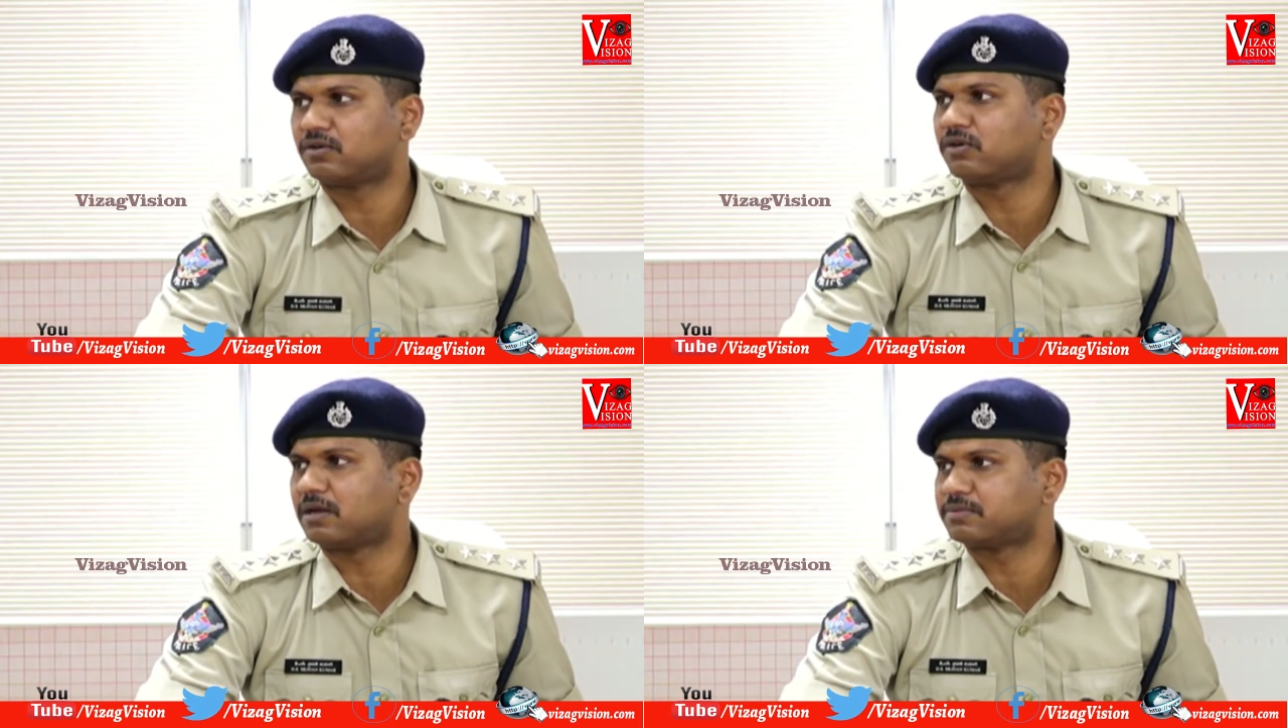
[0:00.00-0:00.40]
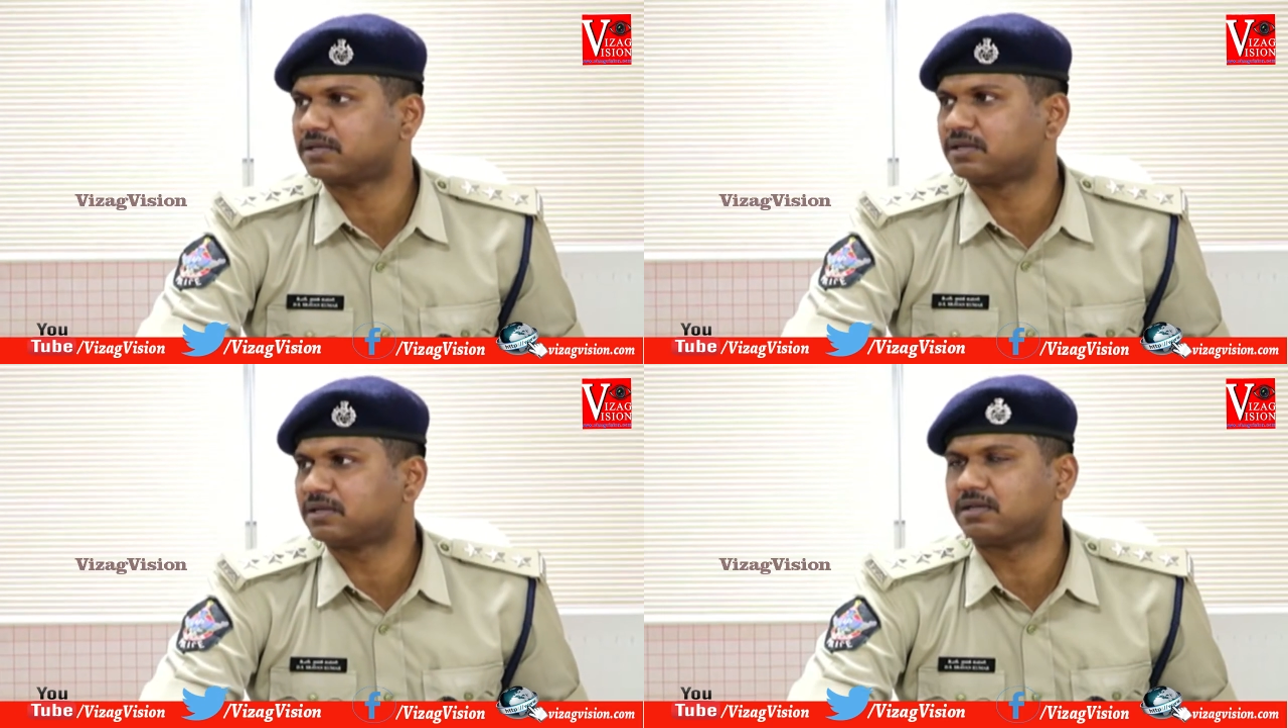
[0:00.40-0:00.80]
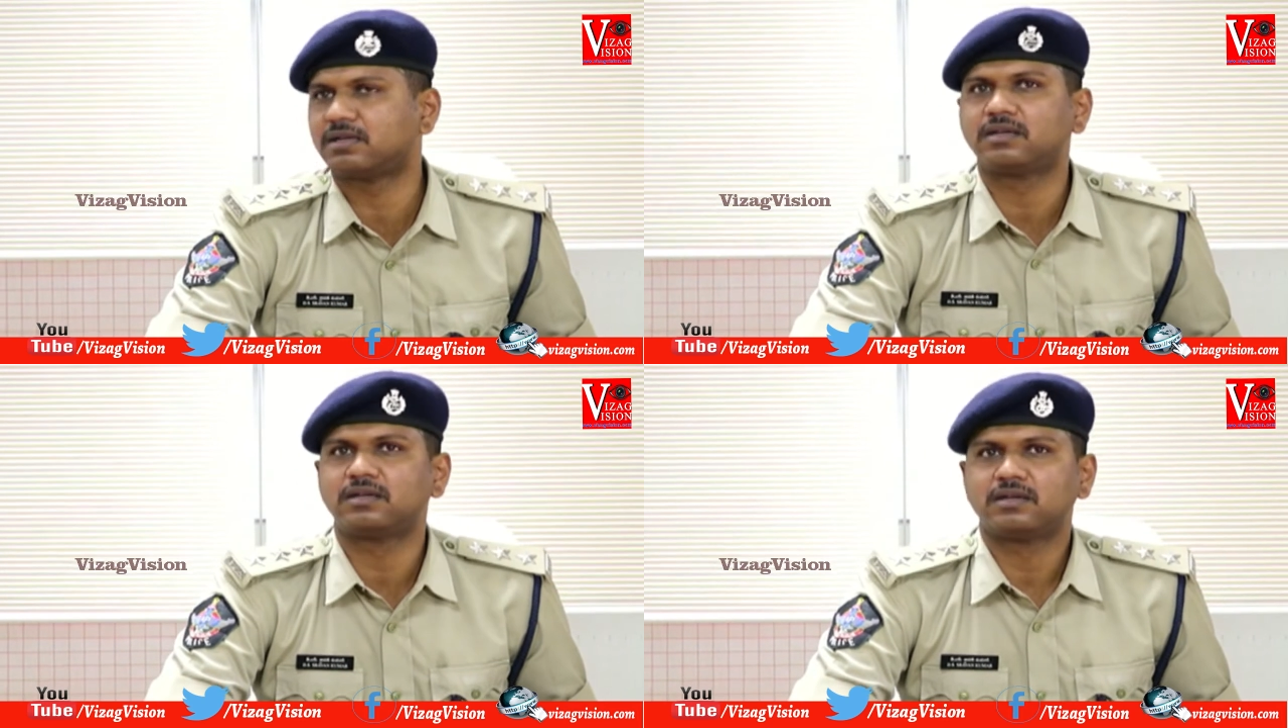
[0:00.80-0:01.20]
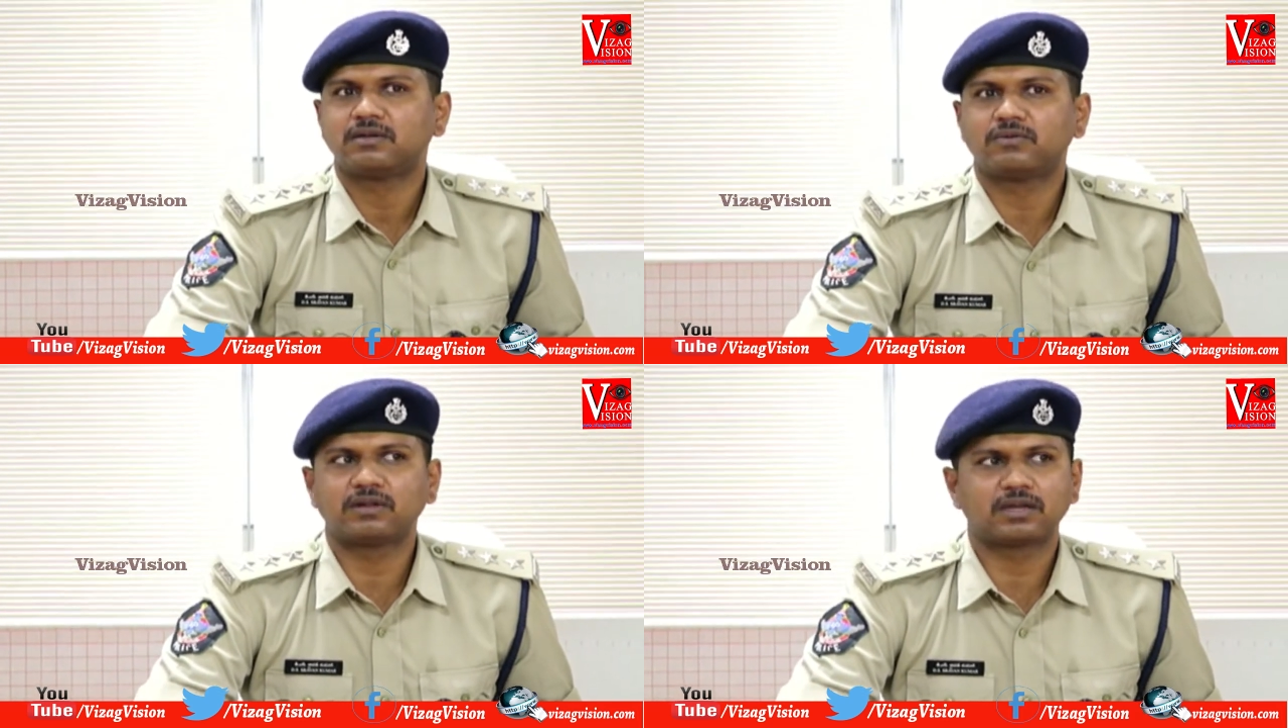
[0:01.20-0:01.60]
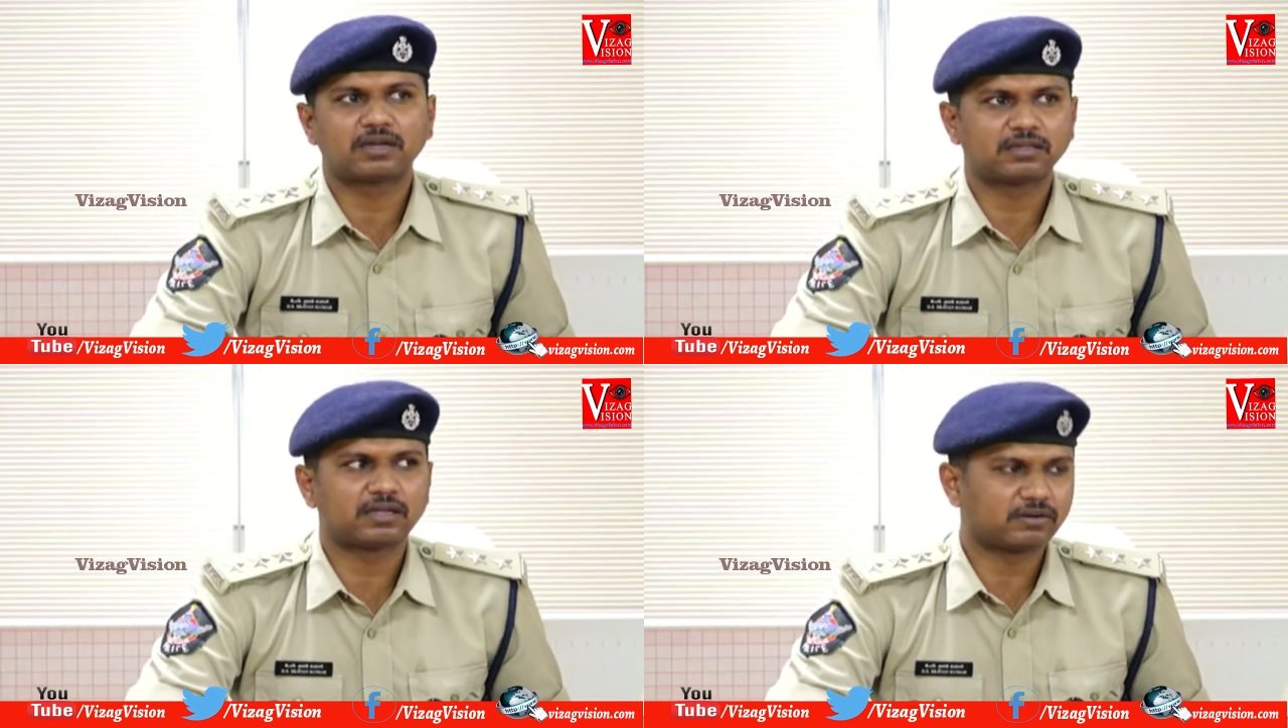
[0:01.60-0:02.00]
లోన్ యాప్స్ అని ఉన్నాయి
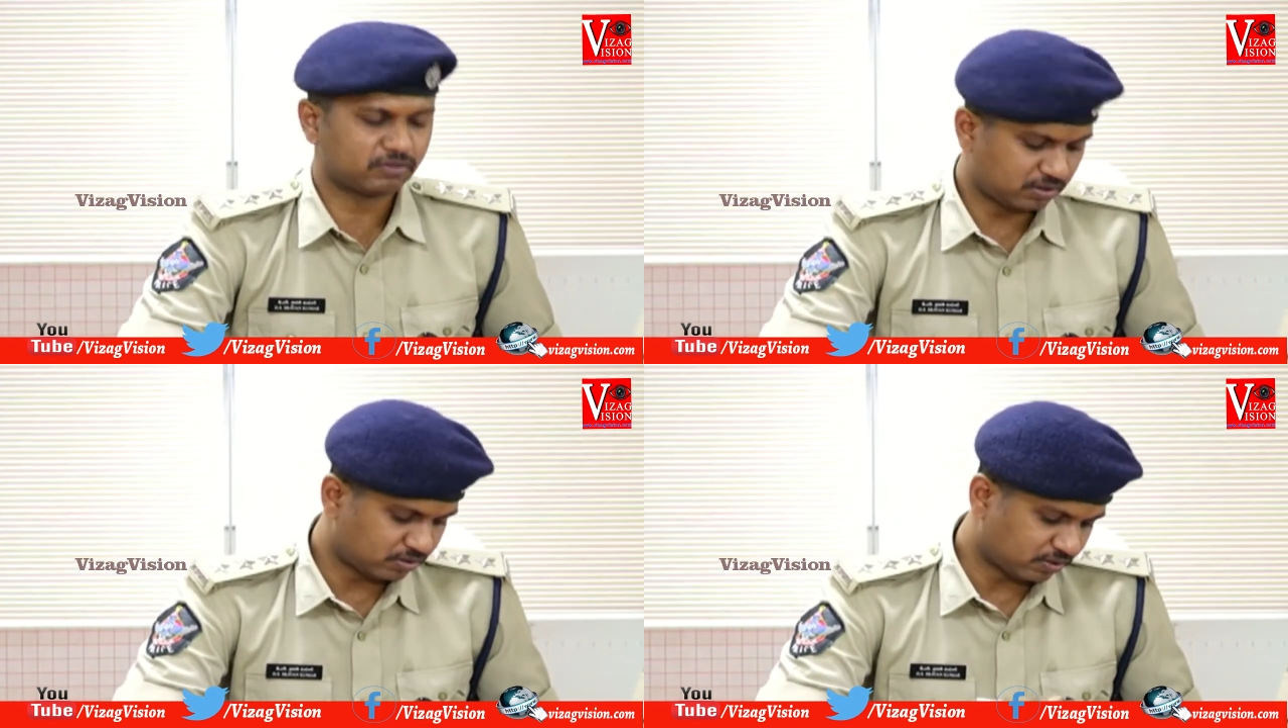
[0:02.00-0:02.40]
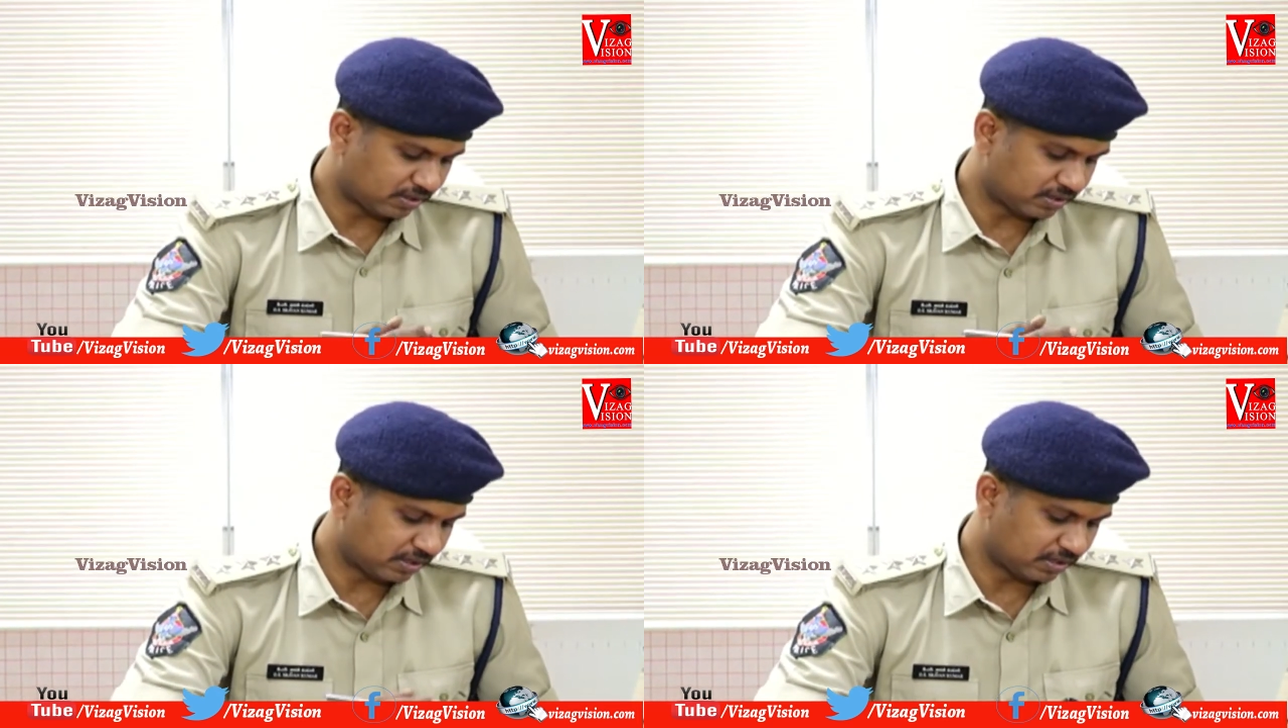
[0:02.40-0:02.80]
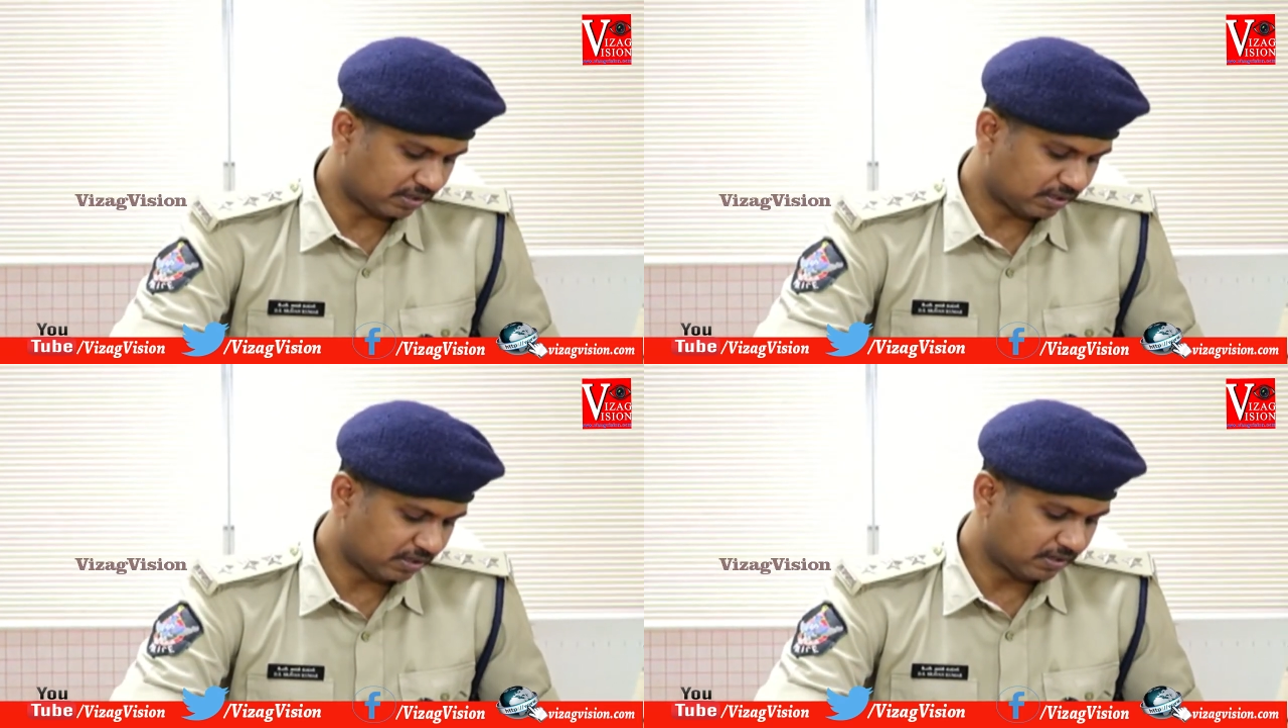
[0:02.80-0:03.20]
కదా దాని నుంచి తీసుకోవడం జరిగింది